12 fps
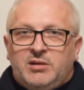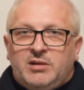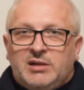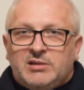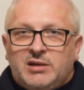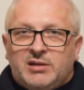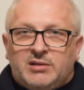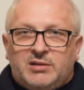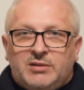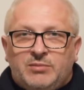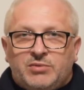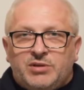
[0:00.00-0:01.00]

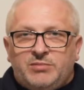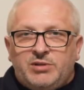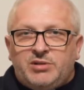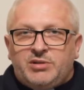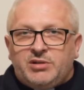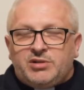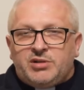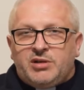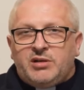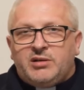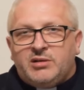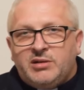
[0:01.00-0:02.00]
Nazaret może być też
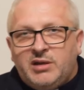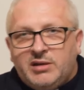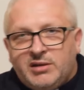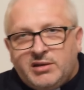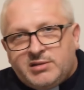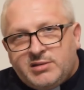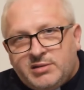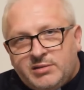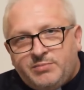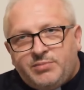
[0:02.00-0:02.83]
dla nas